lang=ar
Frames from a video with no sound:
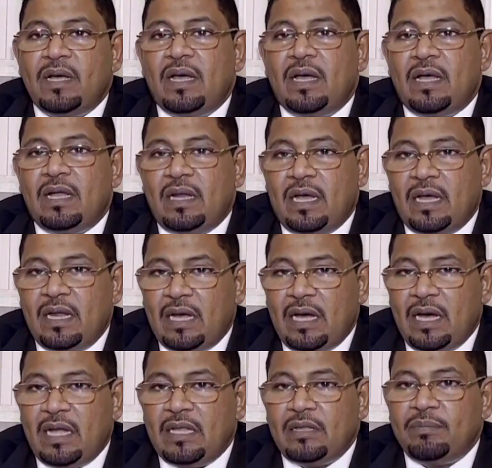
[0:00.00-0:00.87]

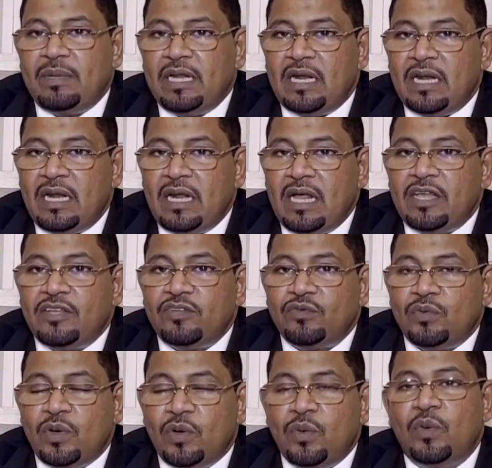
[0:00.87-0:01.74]
العلاقات بين الناس
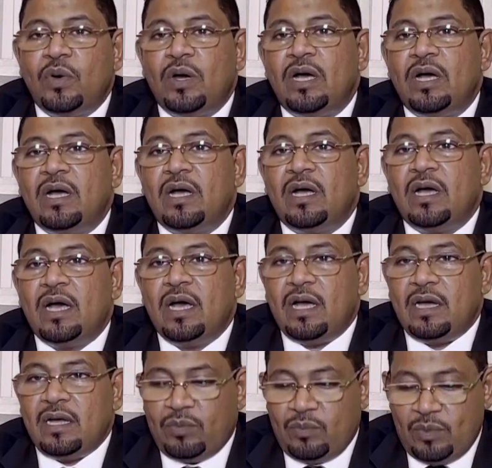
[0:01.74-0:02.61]
وهو
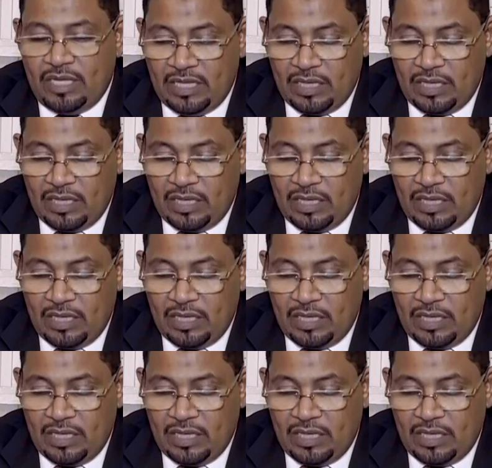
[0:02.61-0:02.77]
وهي